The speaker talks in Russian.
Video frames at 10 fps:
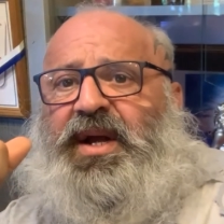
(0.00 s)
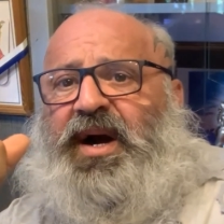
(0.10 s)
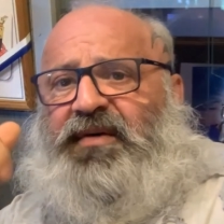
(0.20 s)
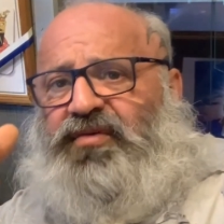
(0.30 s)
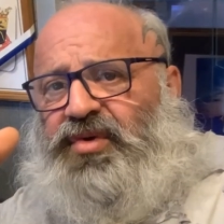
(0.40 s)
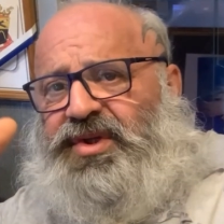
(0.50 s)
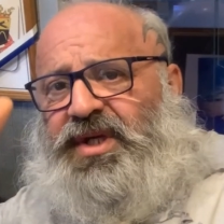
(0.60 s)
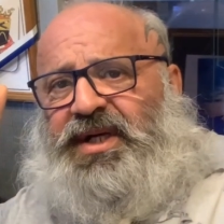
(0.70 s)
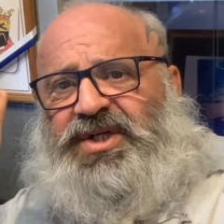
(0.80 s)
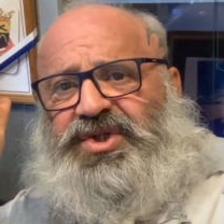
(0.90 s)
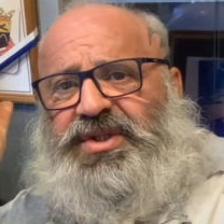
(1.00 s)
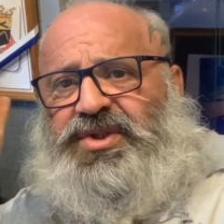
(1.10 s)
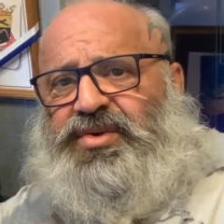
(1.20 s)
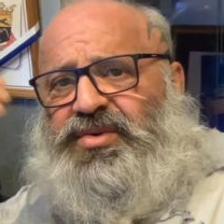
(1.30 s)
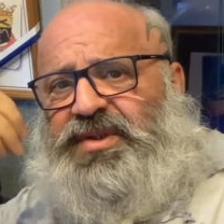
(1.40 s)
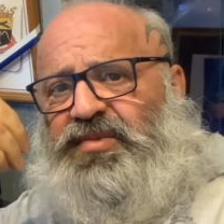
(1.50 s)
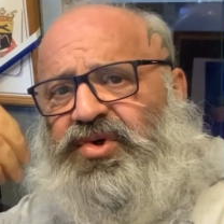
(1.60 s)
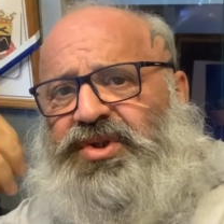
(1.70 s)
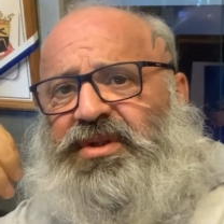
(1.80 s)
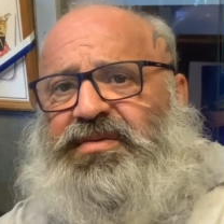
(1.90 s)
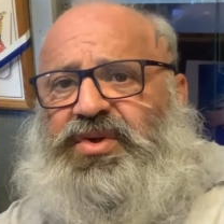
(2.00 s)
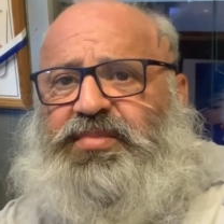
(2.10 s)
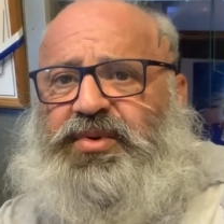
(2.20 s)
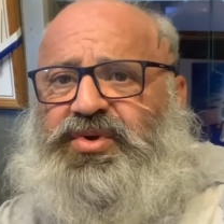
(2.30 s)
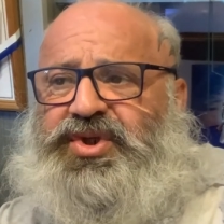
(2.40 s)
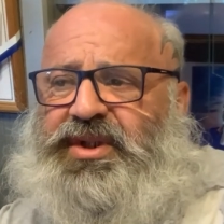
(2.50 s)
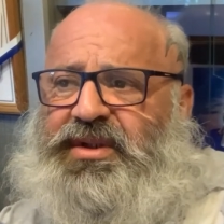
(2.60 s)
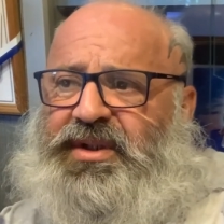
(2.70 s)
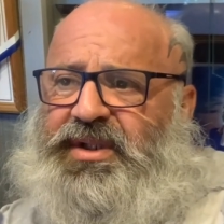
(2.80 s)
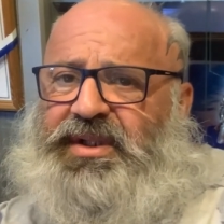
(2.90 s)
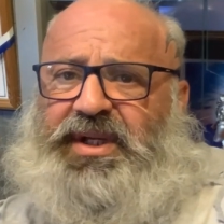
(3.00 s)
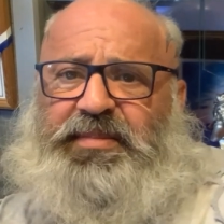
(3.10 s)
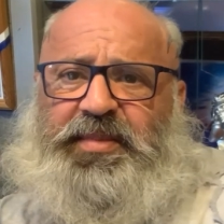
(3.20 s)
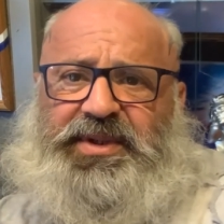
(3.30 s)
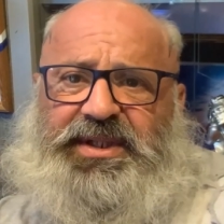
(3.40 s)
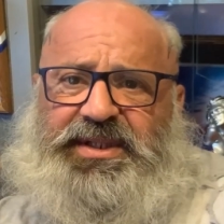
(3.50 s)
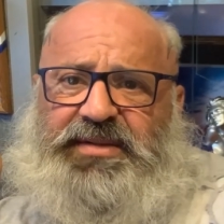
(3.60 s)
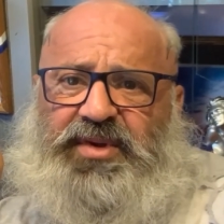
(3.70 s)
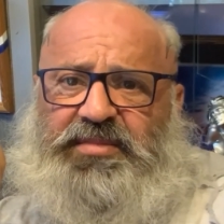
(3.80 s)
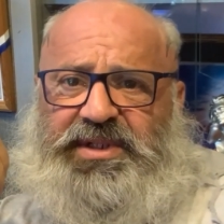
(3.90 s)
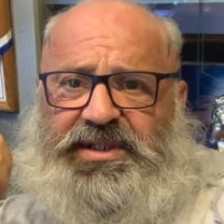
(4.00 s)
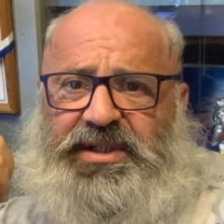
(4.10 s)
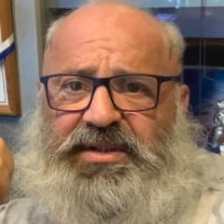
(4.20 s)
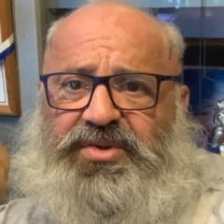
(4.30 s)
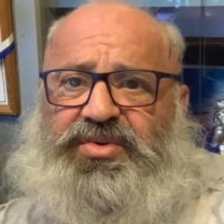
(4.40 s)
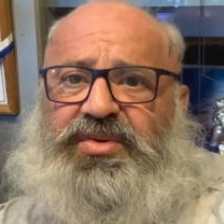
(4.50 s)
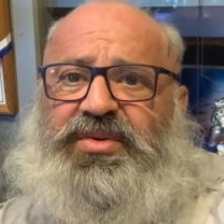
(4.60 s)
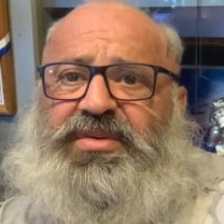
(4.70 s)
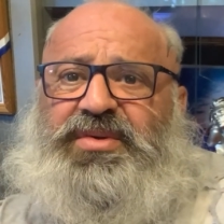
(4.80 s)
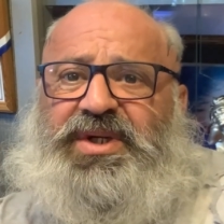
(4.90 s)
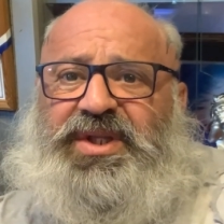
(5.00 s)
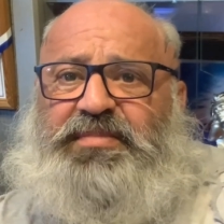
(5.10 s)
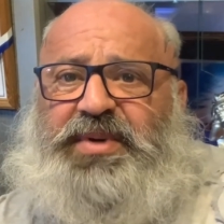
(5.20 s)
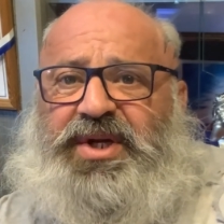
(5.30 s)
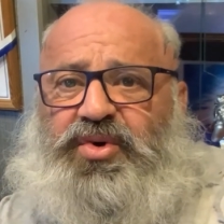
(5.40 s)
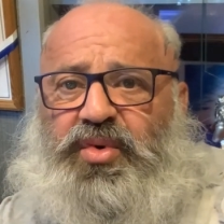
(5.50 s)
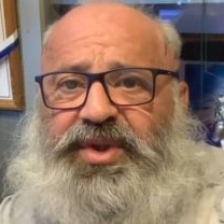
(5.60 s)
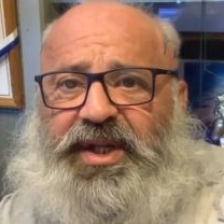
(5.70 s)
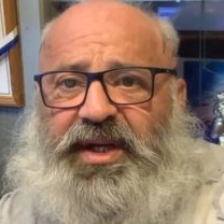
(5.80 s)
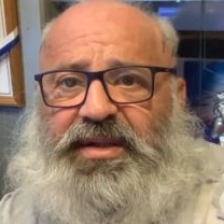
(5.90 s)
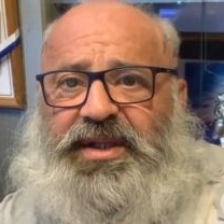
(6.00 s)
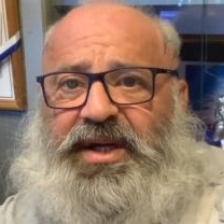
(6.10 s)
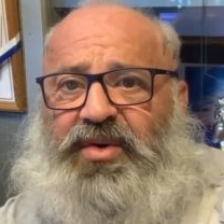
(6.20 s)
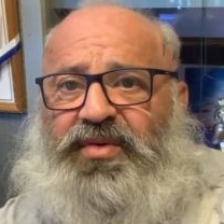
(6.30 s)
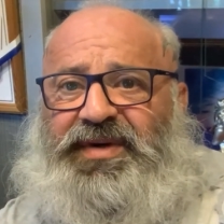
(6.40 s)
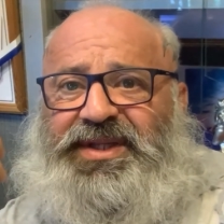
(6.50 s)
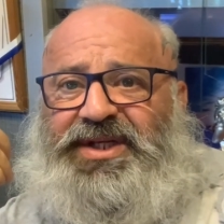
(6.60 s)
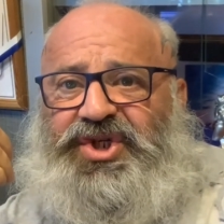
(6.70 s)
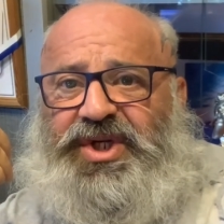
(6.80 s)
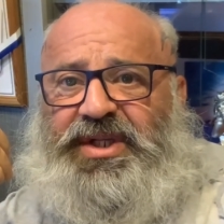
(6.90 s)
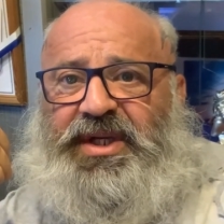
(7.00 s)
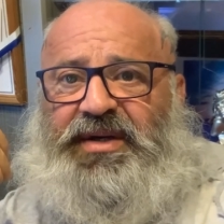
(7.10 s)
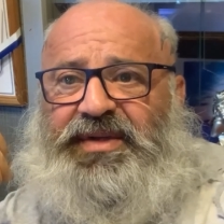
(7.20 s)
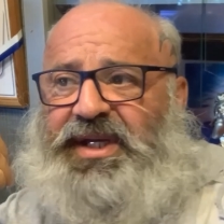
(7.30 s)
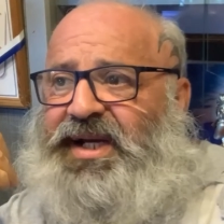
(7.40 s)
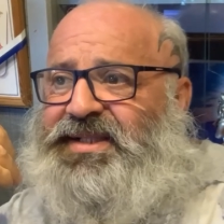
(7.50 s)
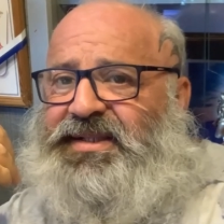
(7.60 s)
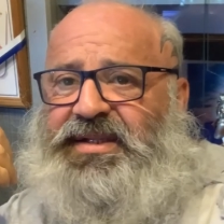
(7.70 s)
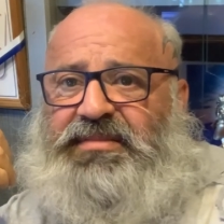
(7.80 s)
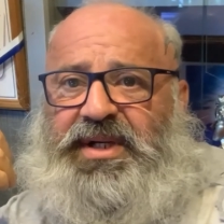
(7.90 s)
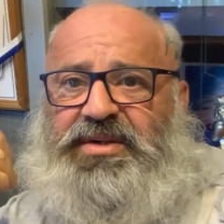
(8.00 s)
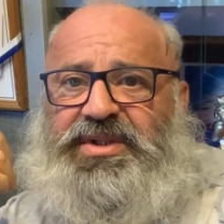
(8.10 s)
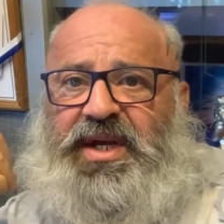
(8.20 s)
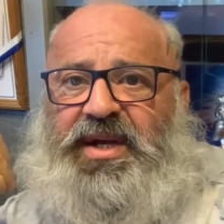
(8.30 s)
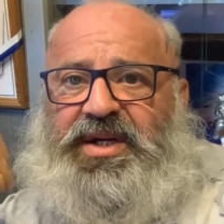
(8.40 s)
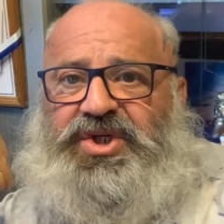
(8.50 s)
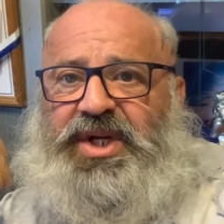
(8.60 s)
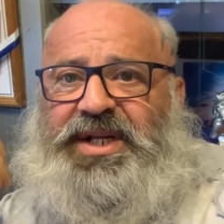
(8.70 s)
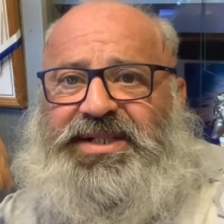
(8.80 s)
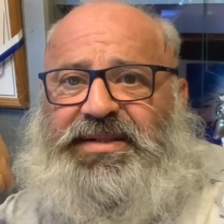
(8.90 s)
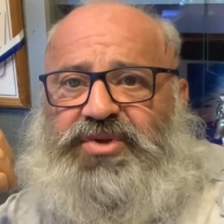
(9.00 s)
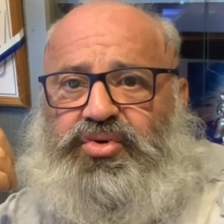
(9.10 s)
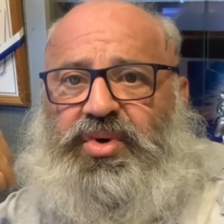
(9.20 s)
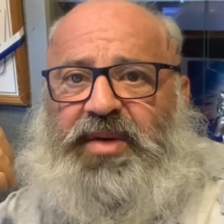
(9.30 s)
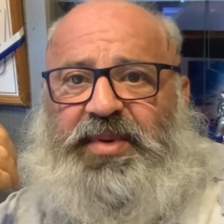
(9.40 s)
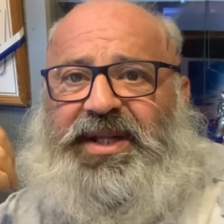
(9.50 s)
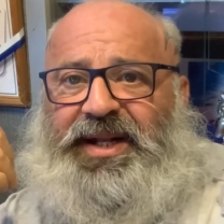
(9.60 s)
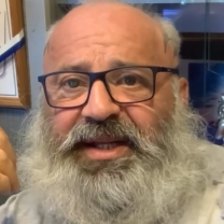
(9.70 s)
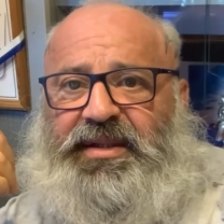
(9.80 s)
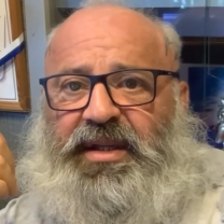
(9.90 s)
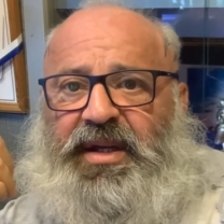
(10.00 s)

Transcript: А вот не каждый стронг сможет и все прочее. И я попытался ему объяснить, что ну это природное, никакого отношения. Я занимаюсь железом 45 лет.